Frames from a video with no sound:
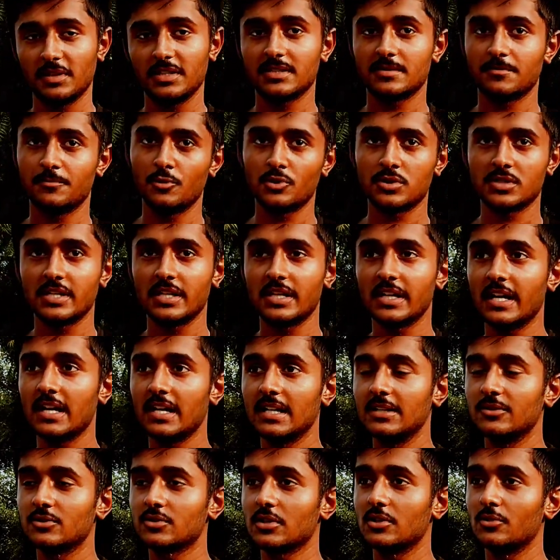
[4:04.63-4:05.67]
प्लस पोस्टें
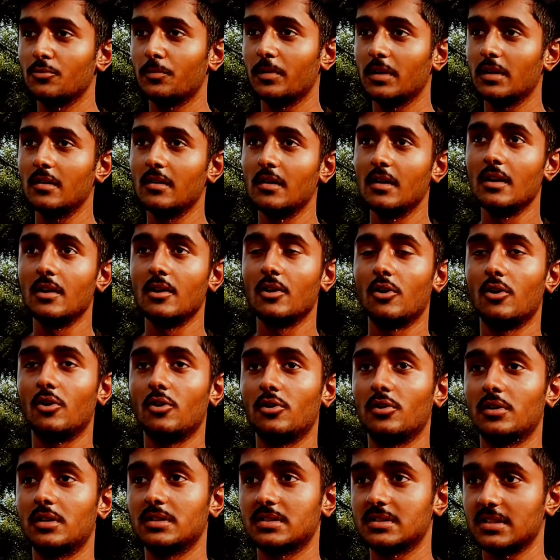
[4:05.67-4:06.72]
निकाली है उसके ऊपर
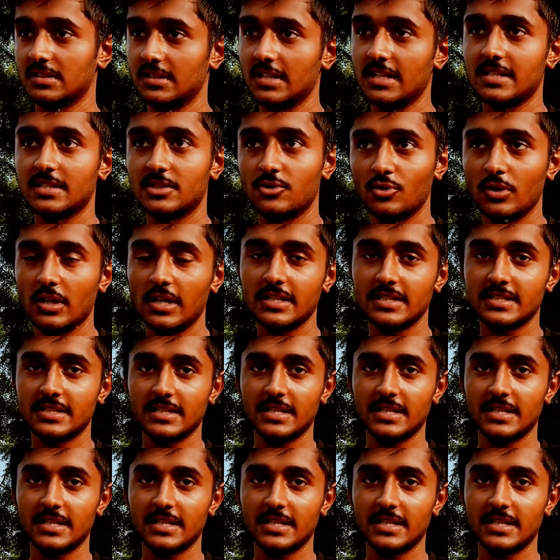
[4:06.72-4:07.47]
और सत्ताईस जुलाई